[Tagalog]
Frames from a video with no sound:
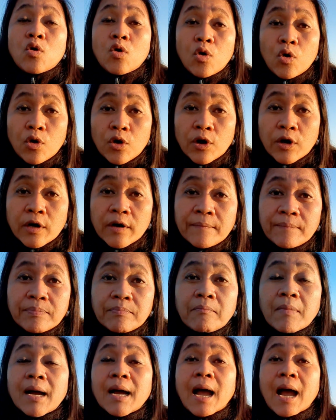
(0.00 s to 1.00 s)
or
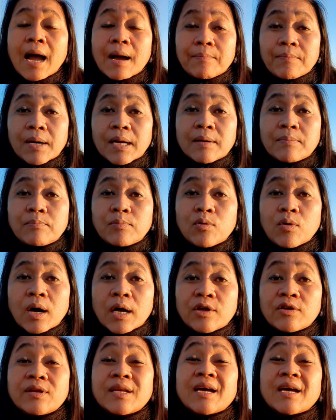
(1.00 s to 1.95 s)
mag-a-apply po kayo